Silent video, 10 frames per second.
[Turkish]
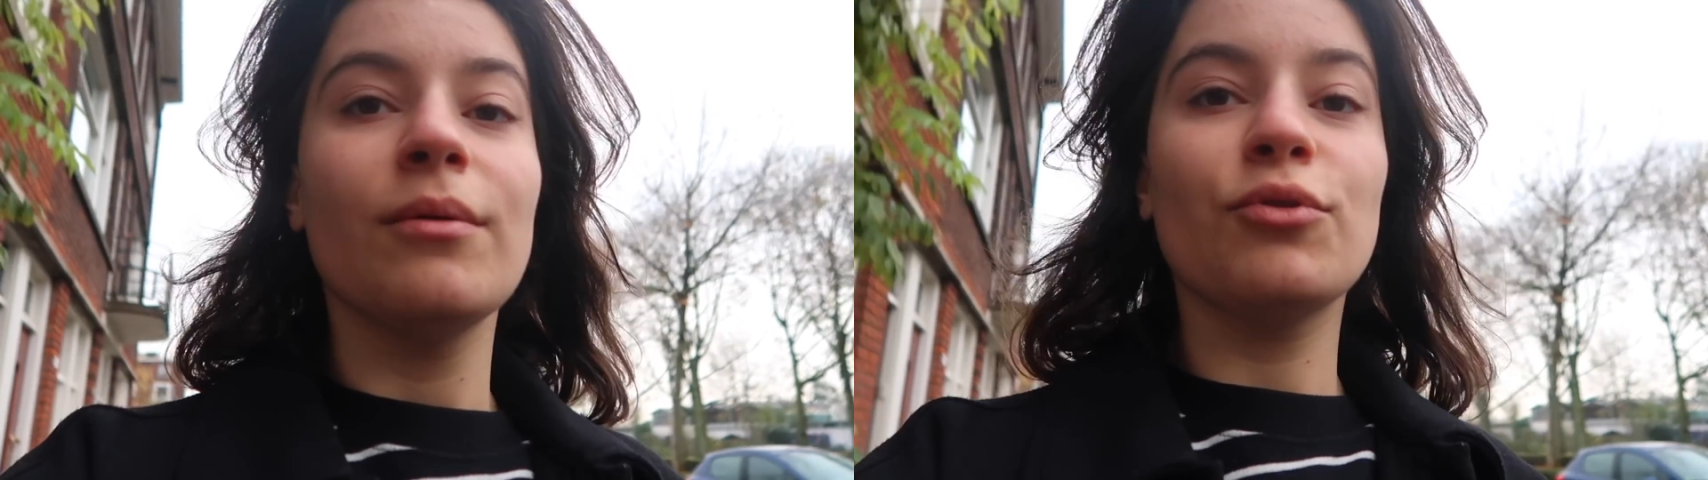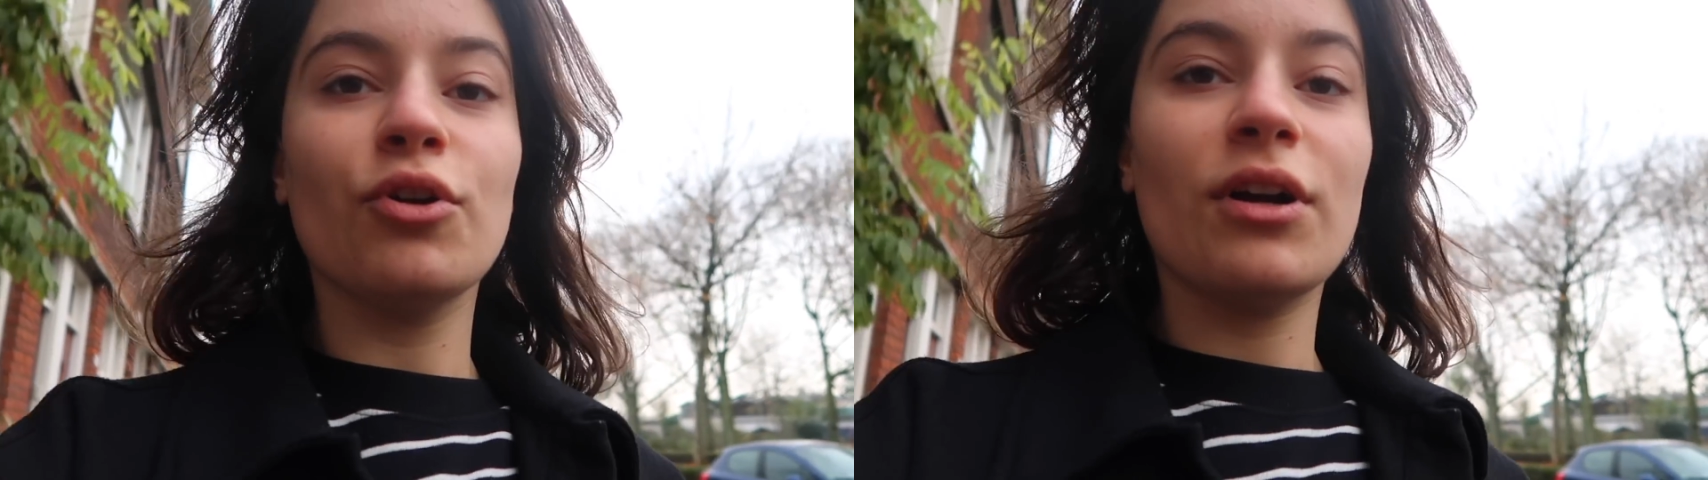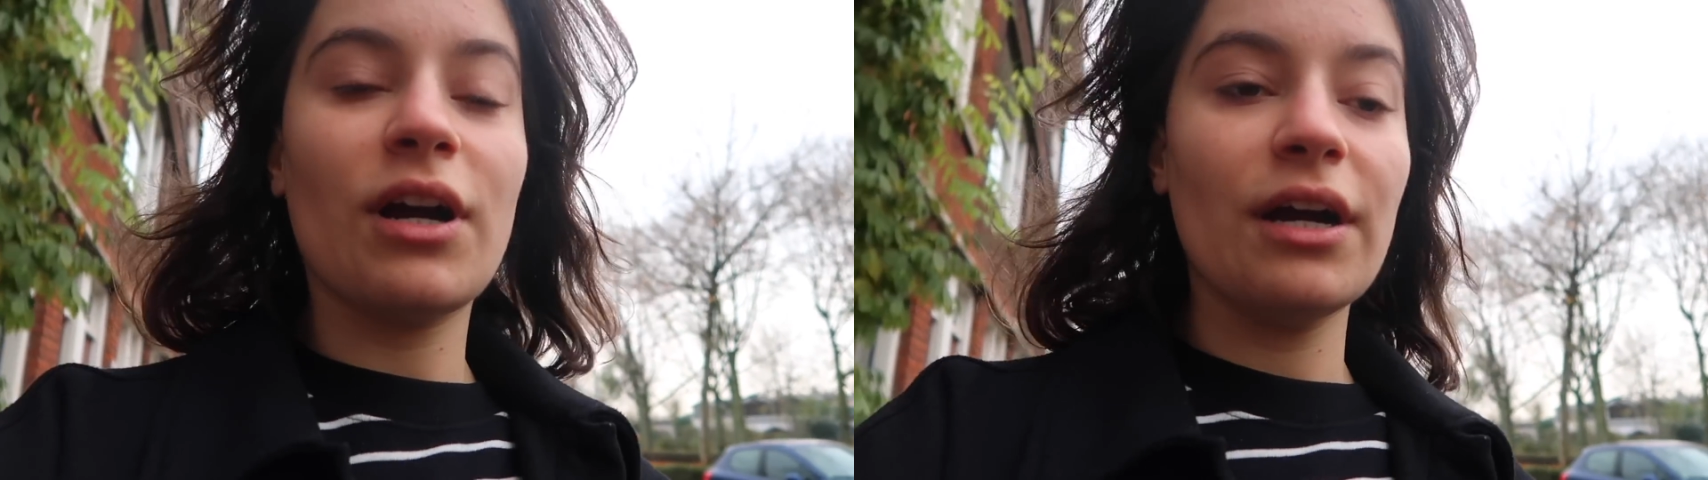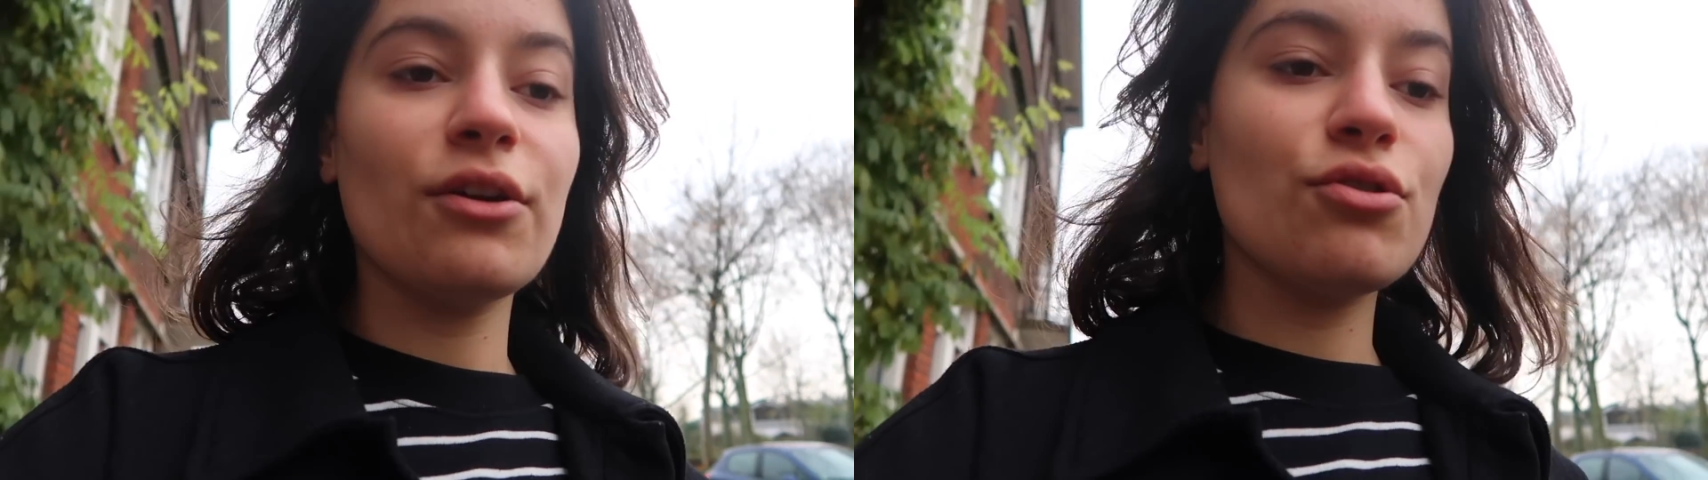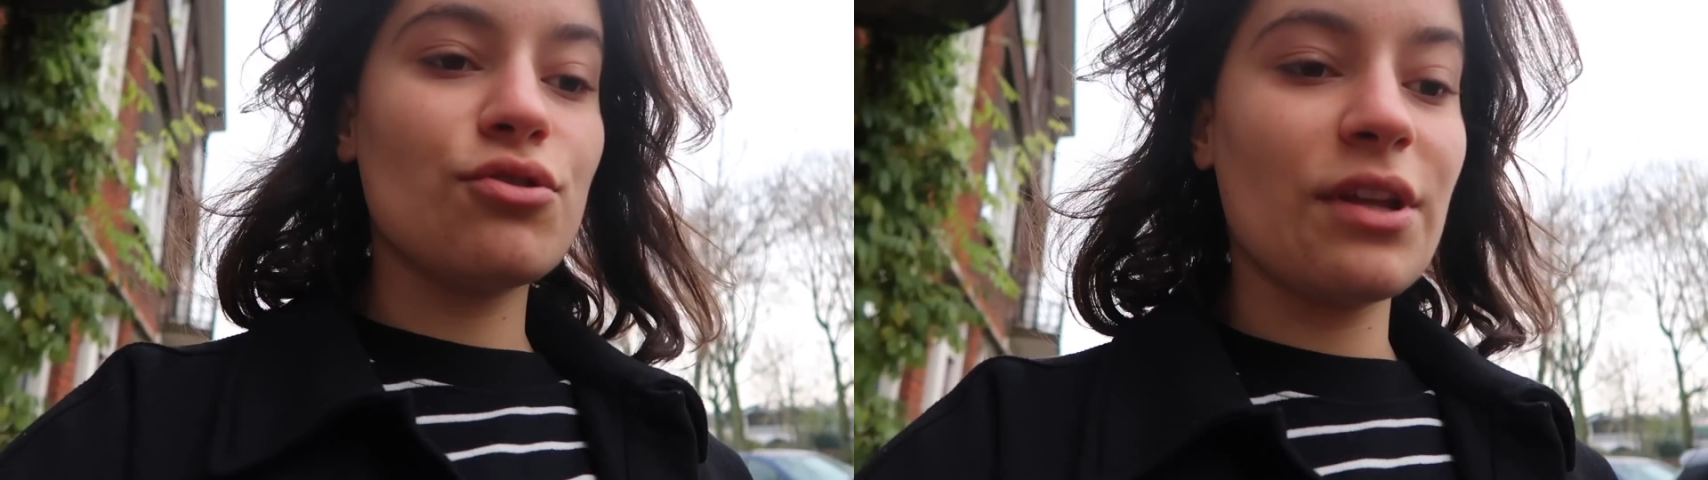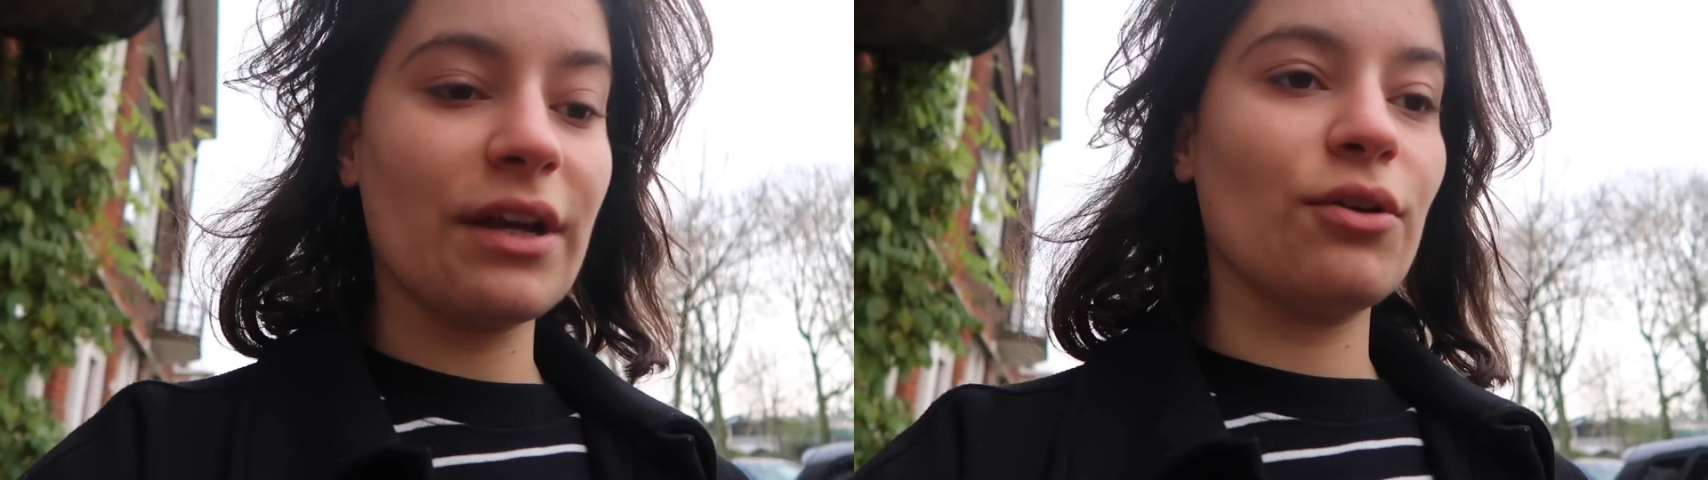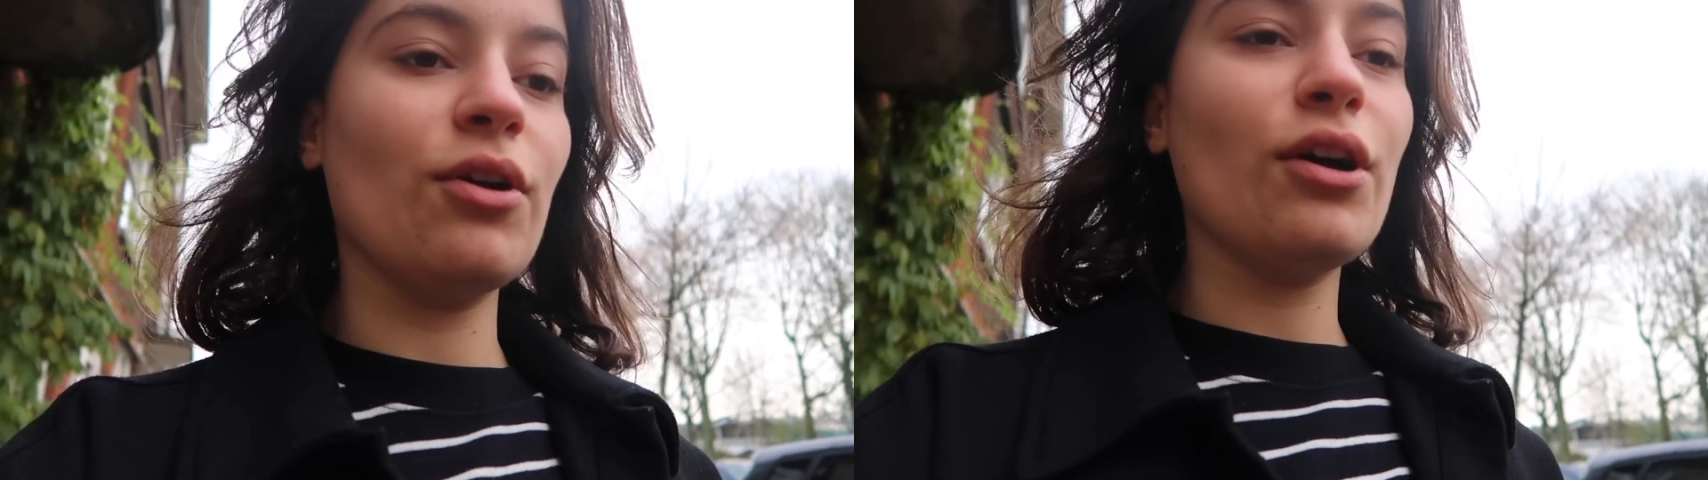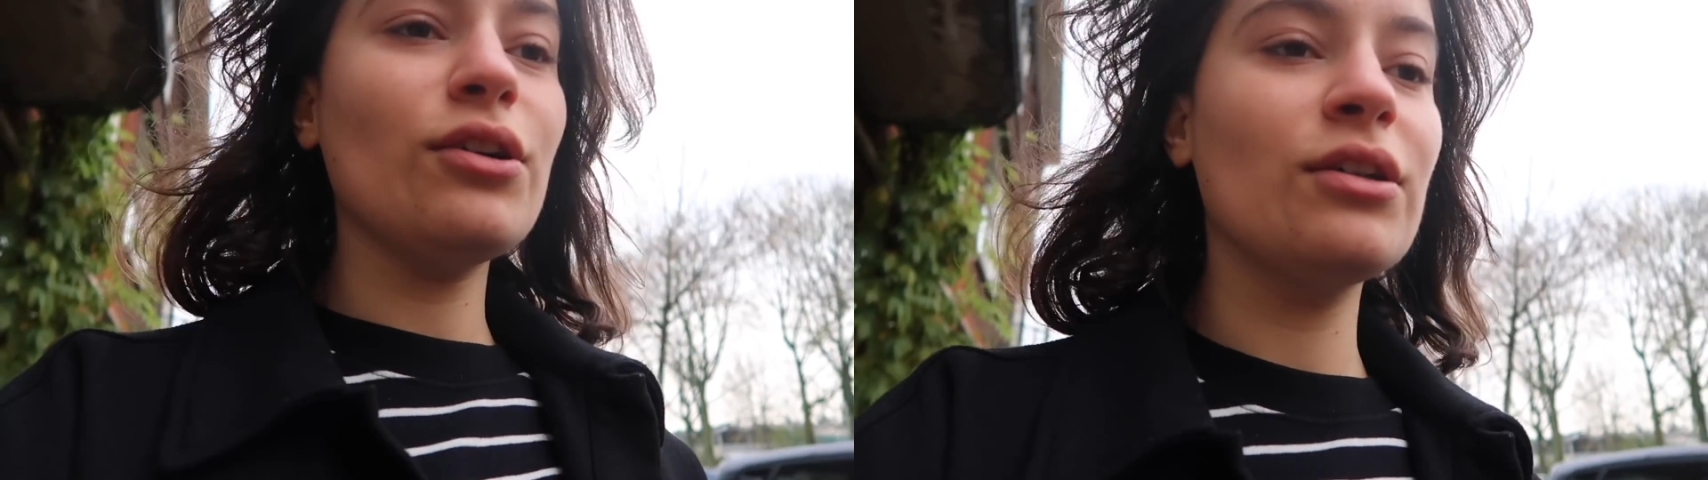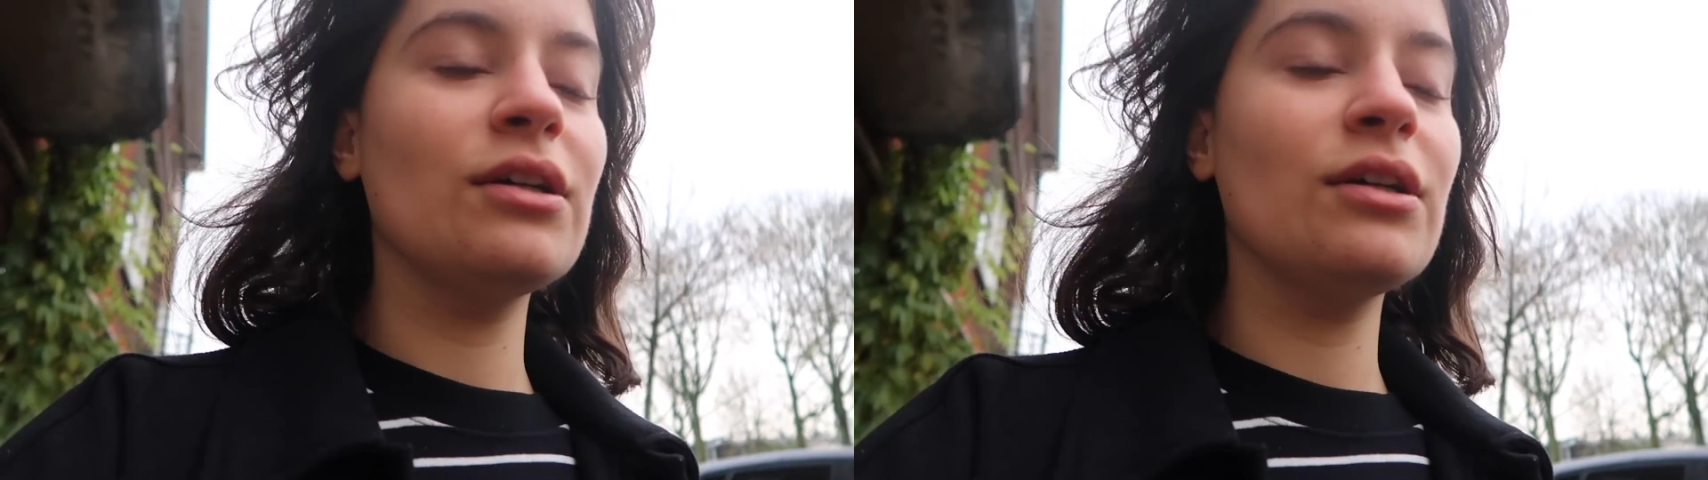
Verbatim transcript: Bugün kar gösteriyor.